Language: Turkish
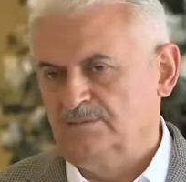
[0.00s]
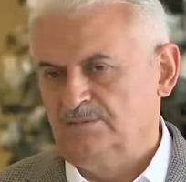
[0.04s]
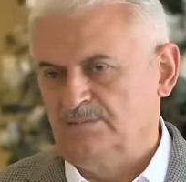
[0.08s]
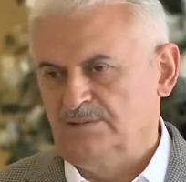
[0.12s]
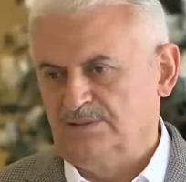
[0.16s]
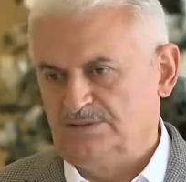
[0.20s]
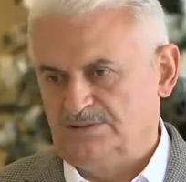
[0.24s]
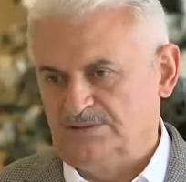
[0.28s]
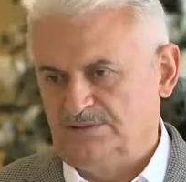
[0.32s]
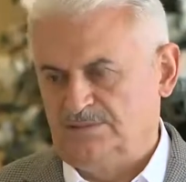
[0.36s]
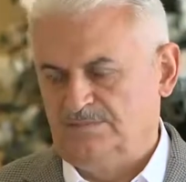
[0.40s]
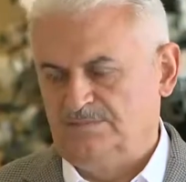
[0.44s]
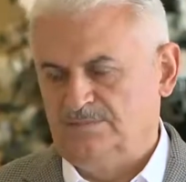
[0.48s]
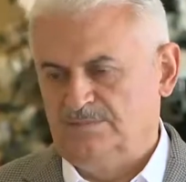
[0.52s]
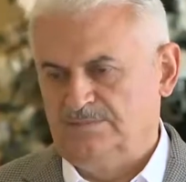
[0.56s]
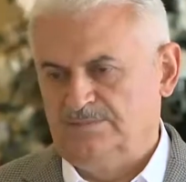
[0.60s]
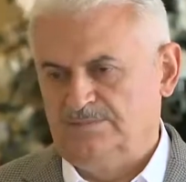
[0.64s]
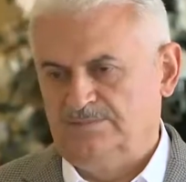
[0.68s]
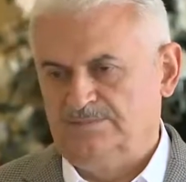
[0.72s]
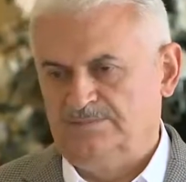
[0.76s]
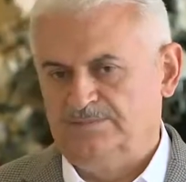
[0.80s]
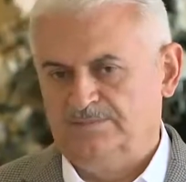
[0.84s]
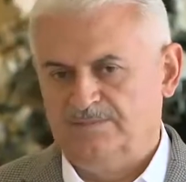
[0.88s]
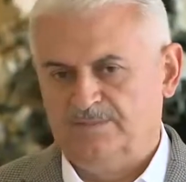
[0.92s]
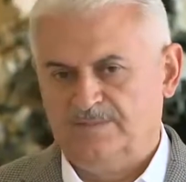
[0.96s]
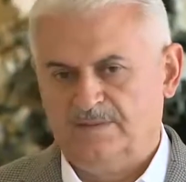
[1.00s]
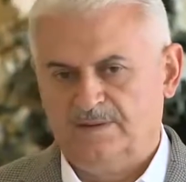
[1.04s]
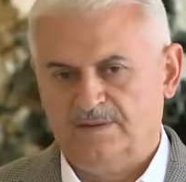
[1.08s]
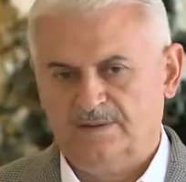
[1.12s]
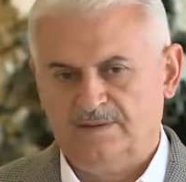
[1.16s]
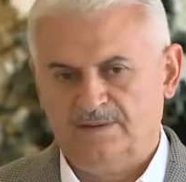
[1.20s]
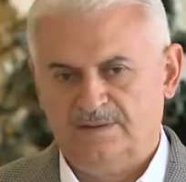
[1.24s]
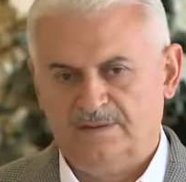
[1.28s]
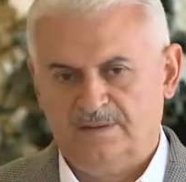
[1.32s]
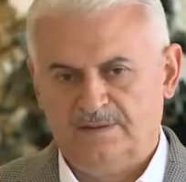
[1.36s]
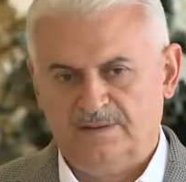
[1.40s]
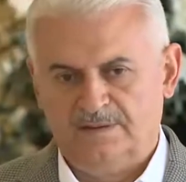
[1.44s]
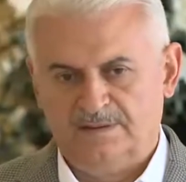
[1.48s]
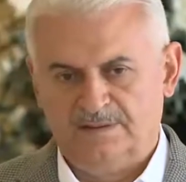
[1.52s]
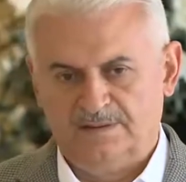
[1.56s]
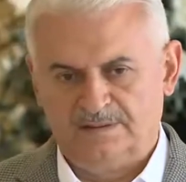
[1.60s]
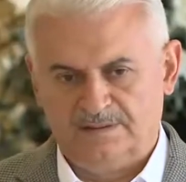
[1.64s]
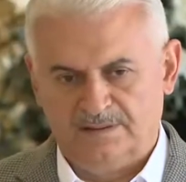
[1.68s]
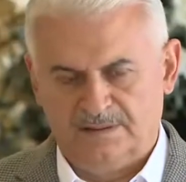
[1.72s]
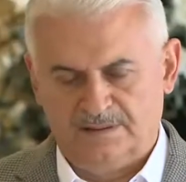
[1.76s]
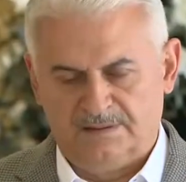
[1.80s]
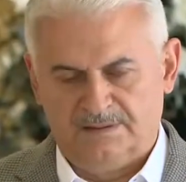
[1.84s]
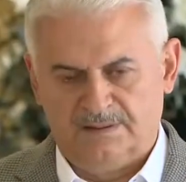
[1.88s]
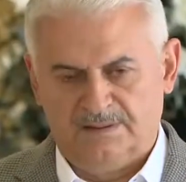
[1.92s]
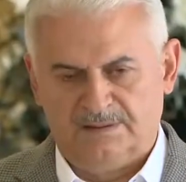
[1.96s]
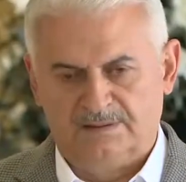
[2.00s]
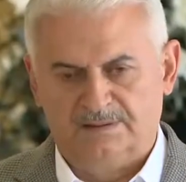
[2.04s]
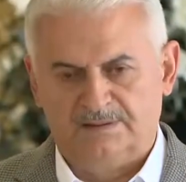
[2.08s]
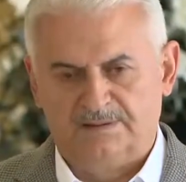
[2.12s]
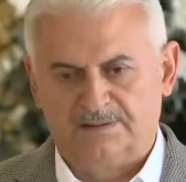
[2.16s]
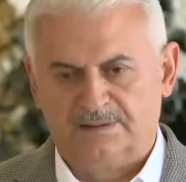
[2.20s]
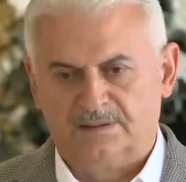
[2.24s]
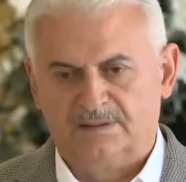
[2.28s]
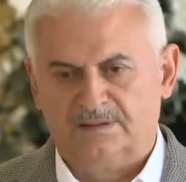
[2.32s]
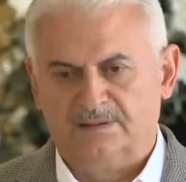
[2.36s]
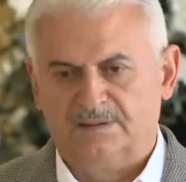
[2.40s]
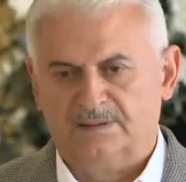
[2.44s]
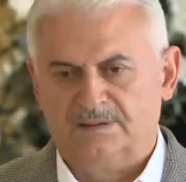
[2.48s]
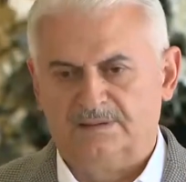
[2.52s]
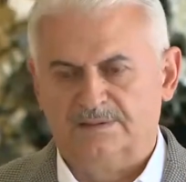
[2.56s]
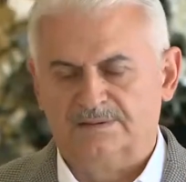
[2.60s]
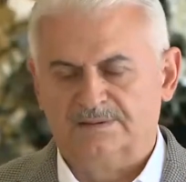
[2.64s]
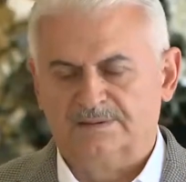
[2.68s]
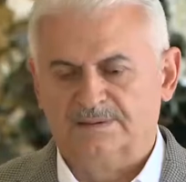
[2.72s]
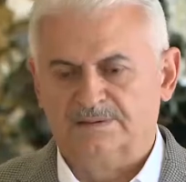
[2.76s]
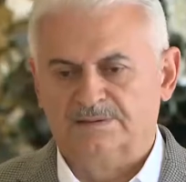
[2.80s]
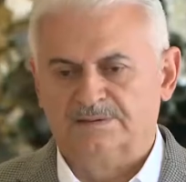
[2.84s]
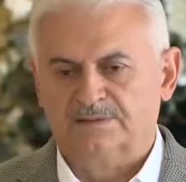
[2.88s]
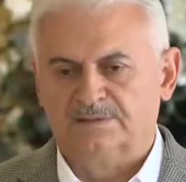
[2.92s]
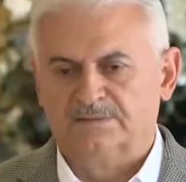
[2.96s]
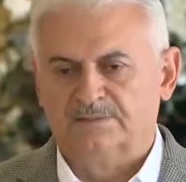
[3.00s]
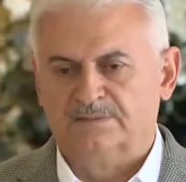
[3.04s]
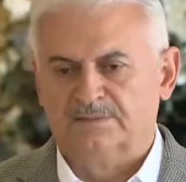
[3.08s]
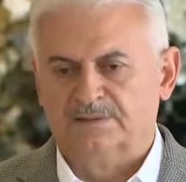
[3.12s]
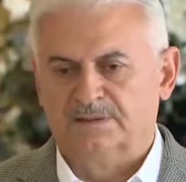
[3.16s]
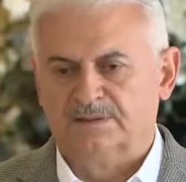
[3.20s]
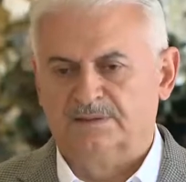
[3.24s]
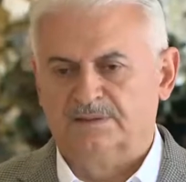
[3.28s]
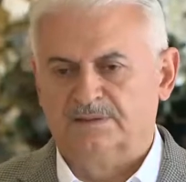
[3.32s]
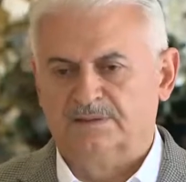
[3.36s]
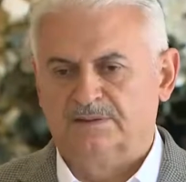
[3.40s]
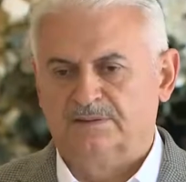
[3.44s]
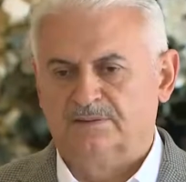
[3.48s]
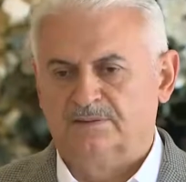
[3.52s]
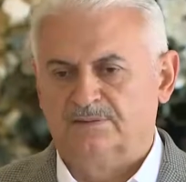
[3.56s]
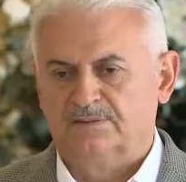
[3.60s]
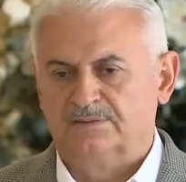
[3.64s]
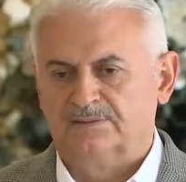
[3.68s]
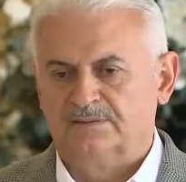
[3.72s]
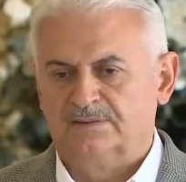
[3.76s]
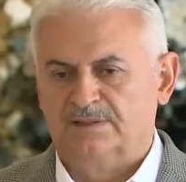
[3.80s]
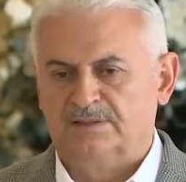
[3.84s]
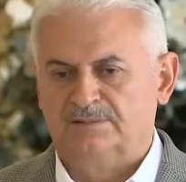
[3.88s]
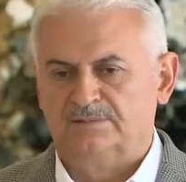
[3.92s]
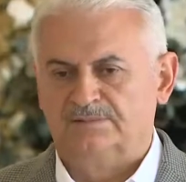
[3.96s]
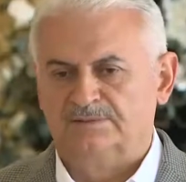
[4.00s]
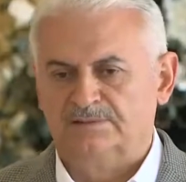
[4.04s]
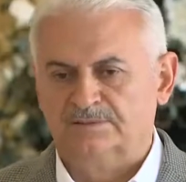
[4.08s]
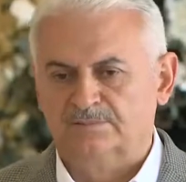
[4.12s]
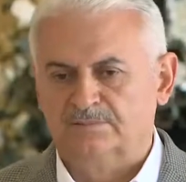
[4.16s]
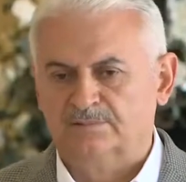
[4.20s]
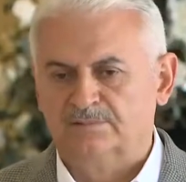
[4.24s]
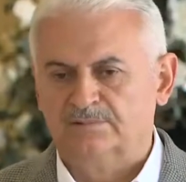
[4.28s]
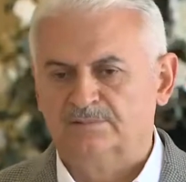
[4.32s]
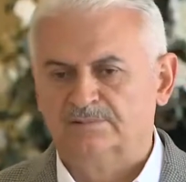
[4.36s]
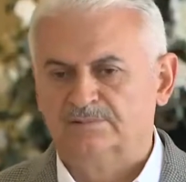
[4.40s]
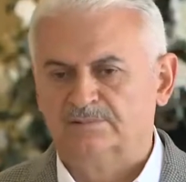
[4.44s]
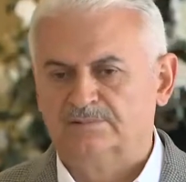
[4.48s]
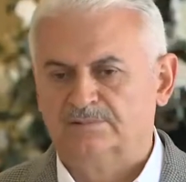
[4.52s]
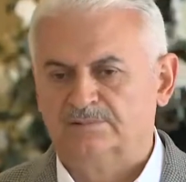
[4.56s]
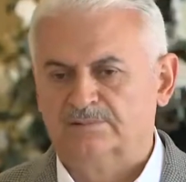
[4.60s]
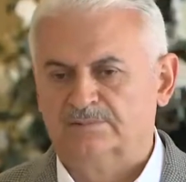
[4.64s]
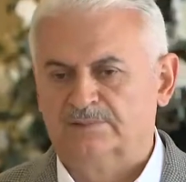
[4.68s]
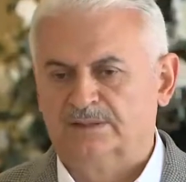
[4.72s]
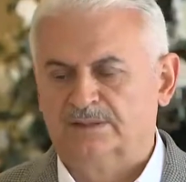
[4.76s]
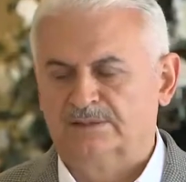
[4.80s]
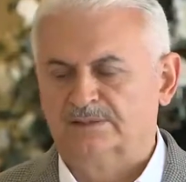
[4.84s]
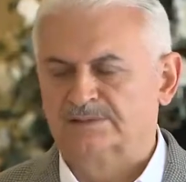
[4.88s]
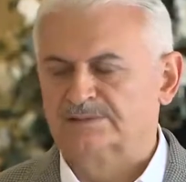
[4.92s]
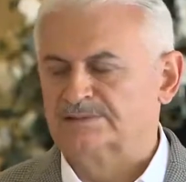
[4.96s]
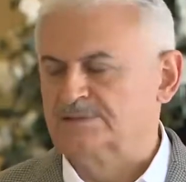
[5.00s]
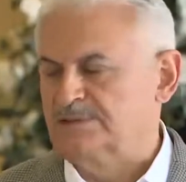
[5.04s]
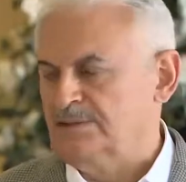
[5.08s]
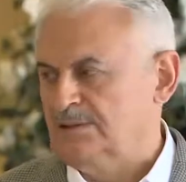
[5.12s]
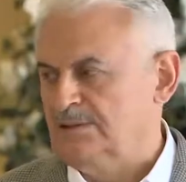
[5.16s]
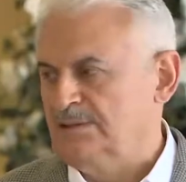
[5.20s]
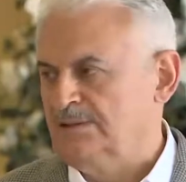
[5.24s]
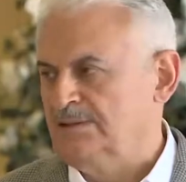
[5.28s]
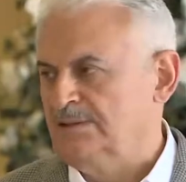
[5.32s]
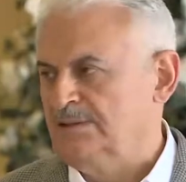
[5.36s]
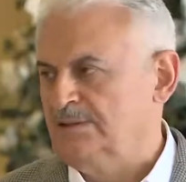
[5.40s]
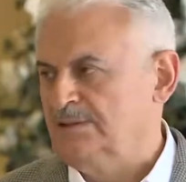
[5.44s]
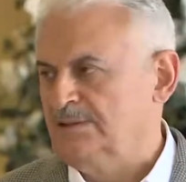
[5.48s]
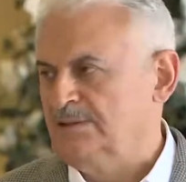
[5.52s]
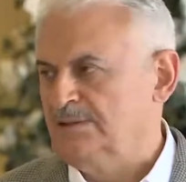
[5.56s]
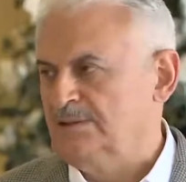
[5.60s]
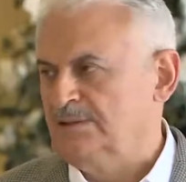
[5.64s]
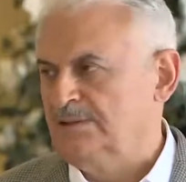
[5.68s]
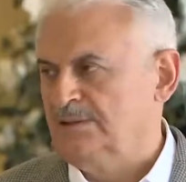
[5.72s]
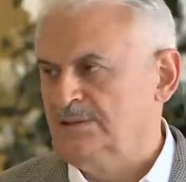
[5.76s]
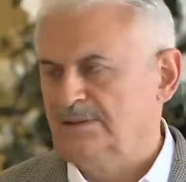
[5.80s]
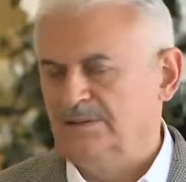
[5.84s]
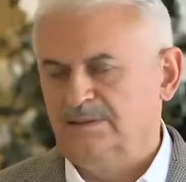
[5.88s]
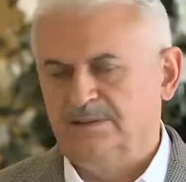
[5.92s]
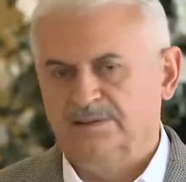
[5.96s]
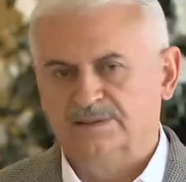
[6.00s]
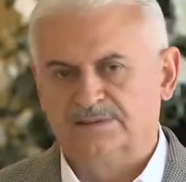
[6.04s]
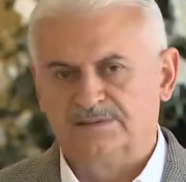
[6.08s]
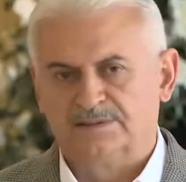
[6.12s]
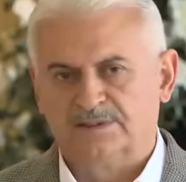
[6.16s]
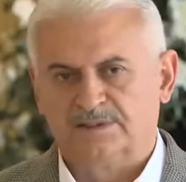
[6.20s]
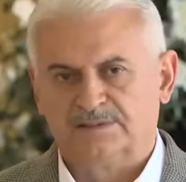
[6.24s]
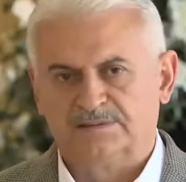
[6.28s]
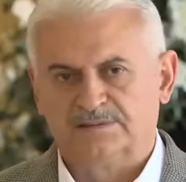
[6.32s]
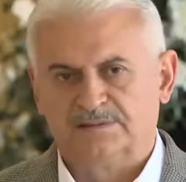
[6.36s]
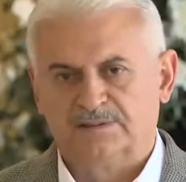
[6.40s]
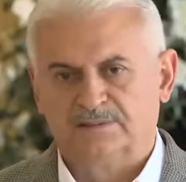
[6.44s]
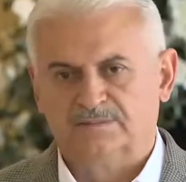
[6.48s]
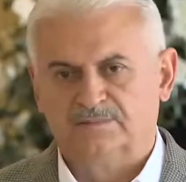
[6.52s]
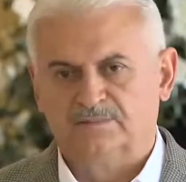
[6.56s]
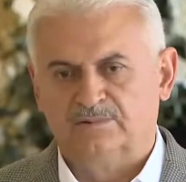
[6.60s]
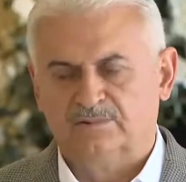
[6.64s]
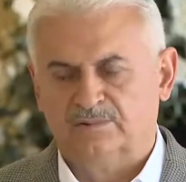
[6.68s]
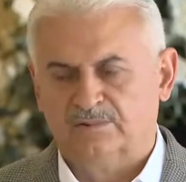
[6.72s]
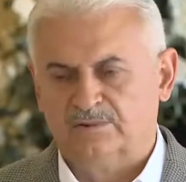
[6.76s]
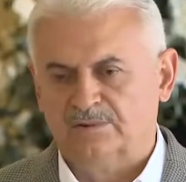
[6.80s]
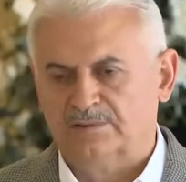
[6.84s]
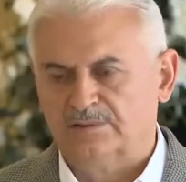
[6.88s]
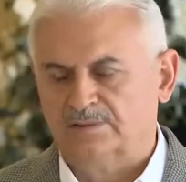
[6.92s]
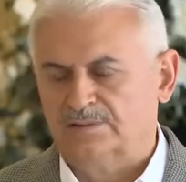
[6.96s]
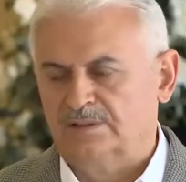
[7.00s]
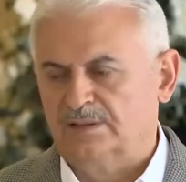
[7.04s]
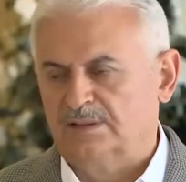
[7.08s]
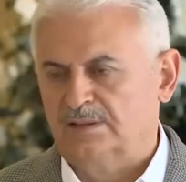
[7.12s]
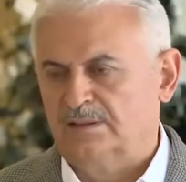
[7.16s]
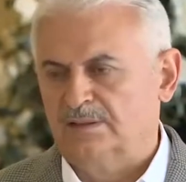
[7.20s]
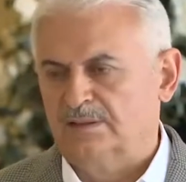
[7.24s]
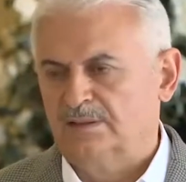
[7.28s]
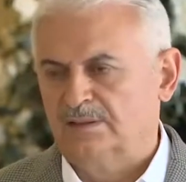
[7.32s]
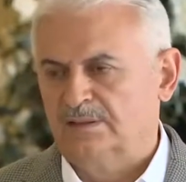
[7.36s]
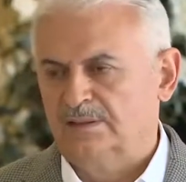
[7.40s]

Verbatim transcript: Bizim istediğiniz kadar seçimlerde gözlemci bulundurmanız da esasen bu konuda